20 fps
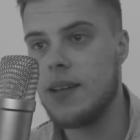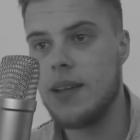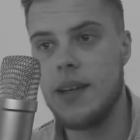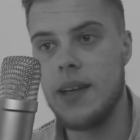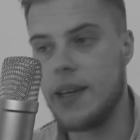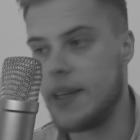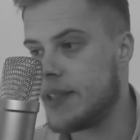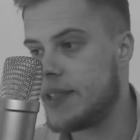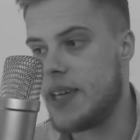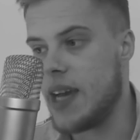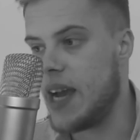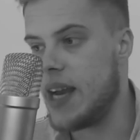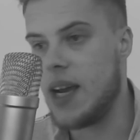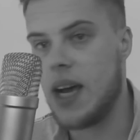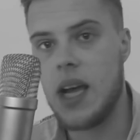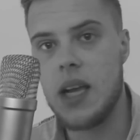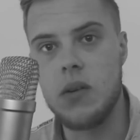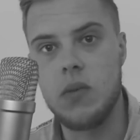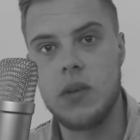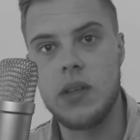Äh,
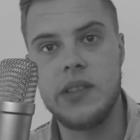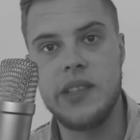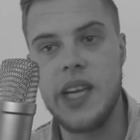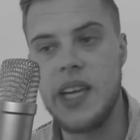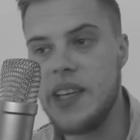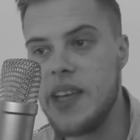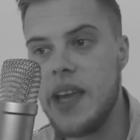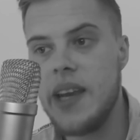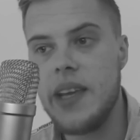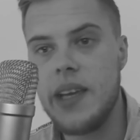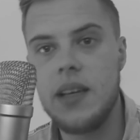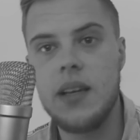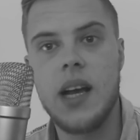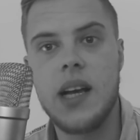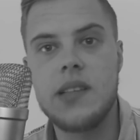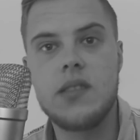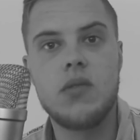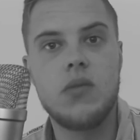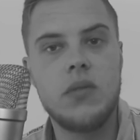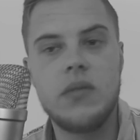keine Ahnung. Denjenigen,
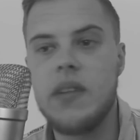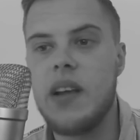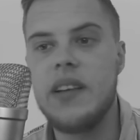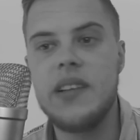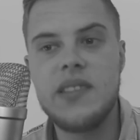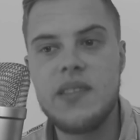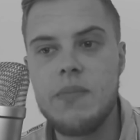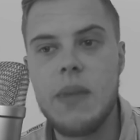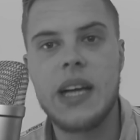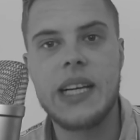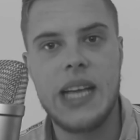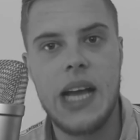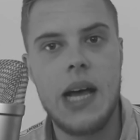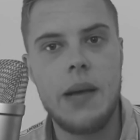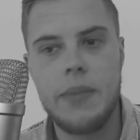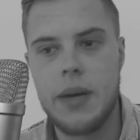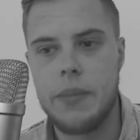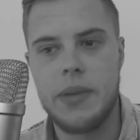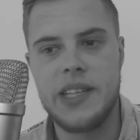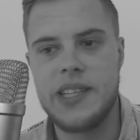also ist
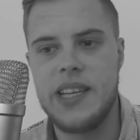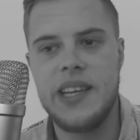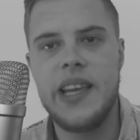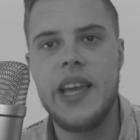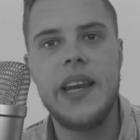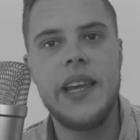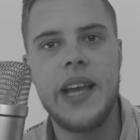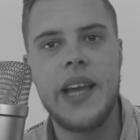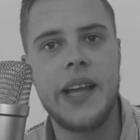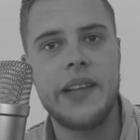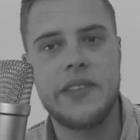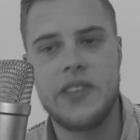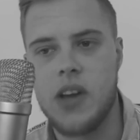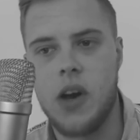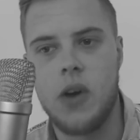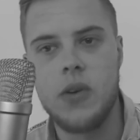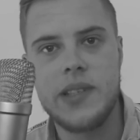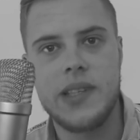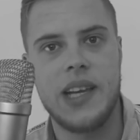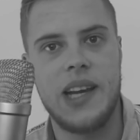makaber, aber denjenigen hätte ich
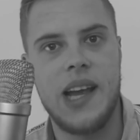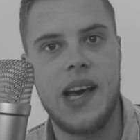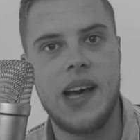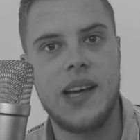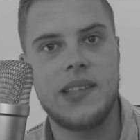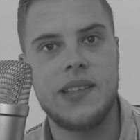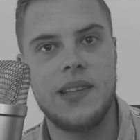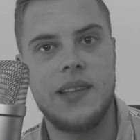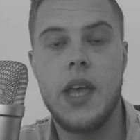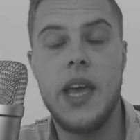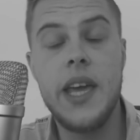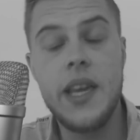ausgelacht.